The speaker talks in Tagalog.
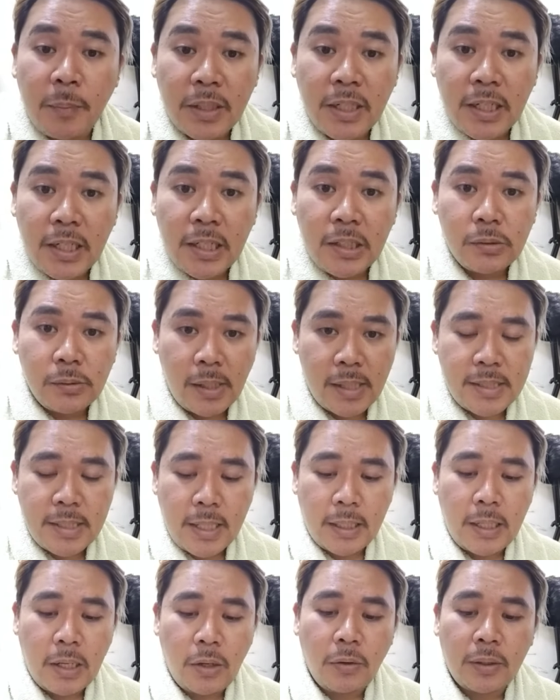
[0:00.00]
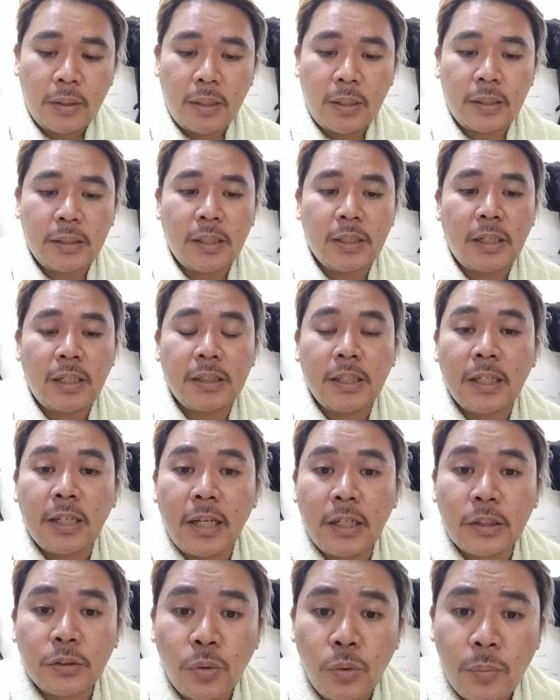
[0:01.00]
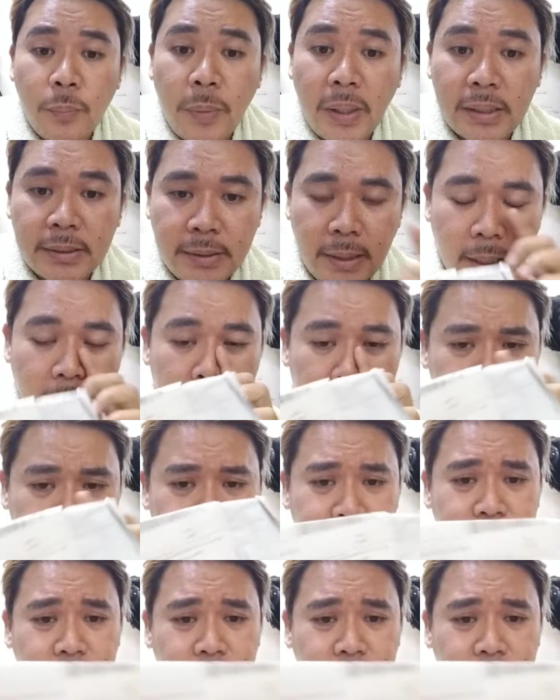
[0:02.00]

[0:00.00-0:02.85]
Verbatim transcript: Maliligo nga sana ako kararating-rating lang nung parcel.